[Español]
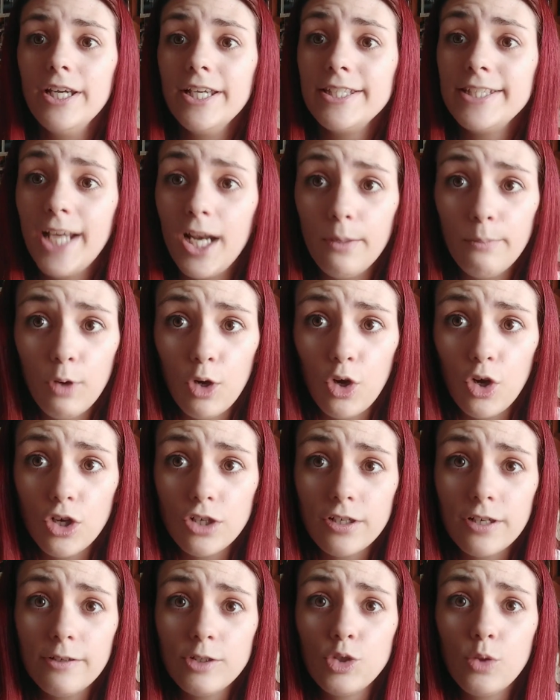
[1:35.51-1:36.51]
Si a lo
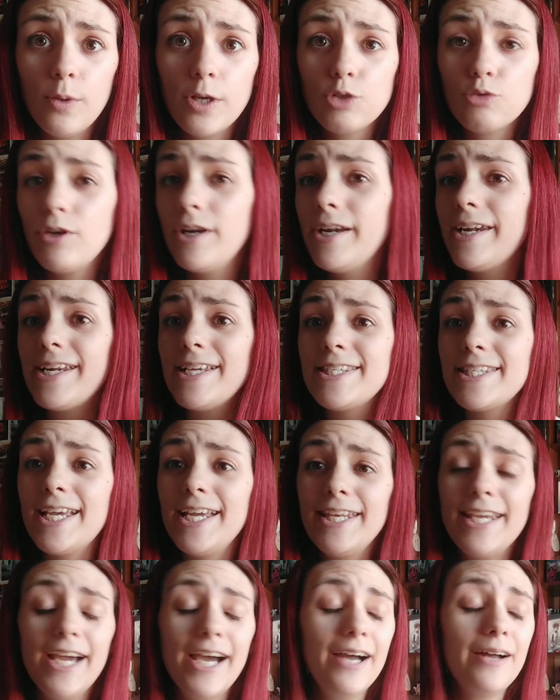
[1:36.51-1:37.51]
mejor subes una
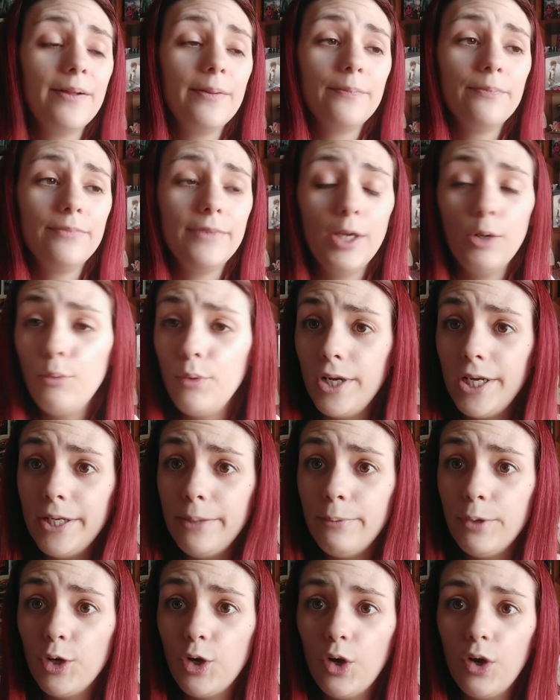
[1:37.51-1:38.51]
reseña de un
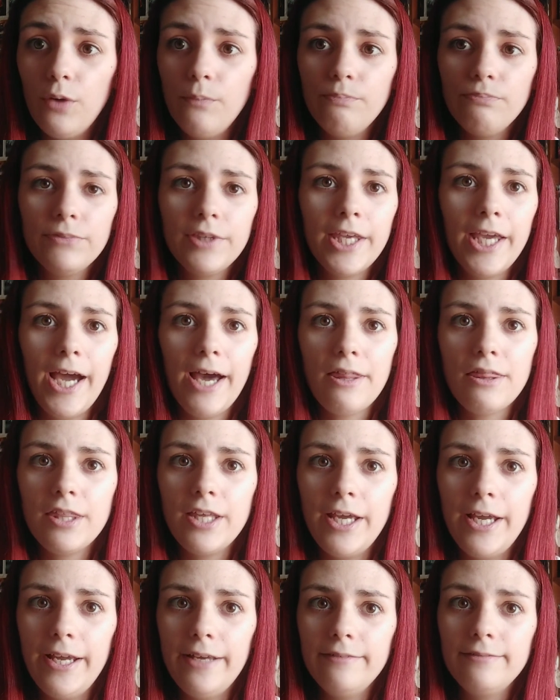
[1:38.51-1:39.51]
libro que
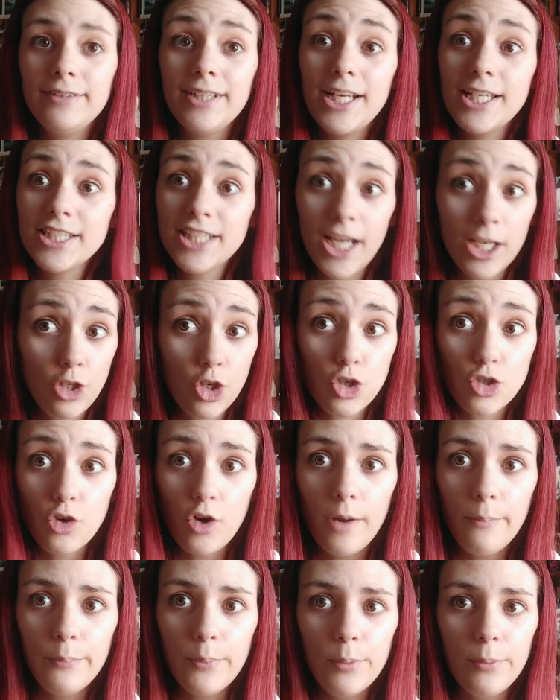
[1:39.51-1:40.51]
hace tres años
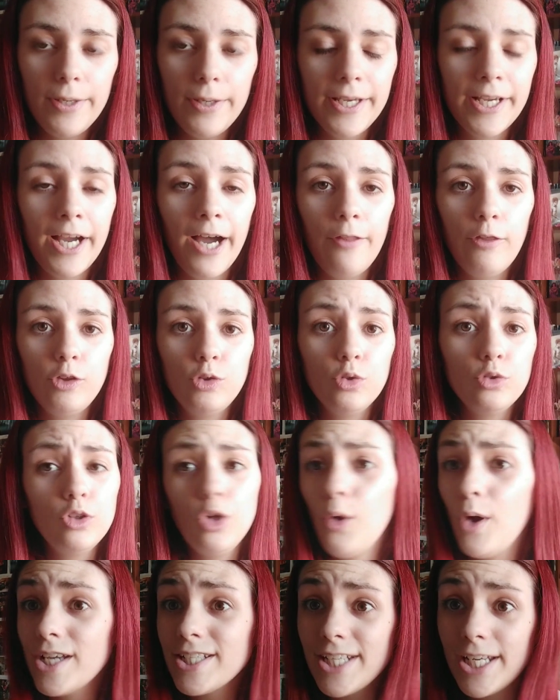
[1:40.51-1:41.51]
lo han publicado y tú te
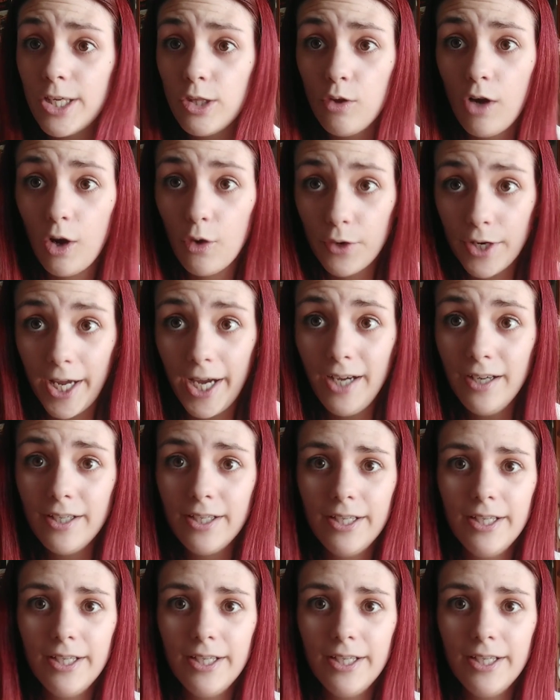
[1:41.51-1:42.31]
lo has leído ahora,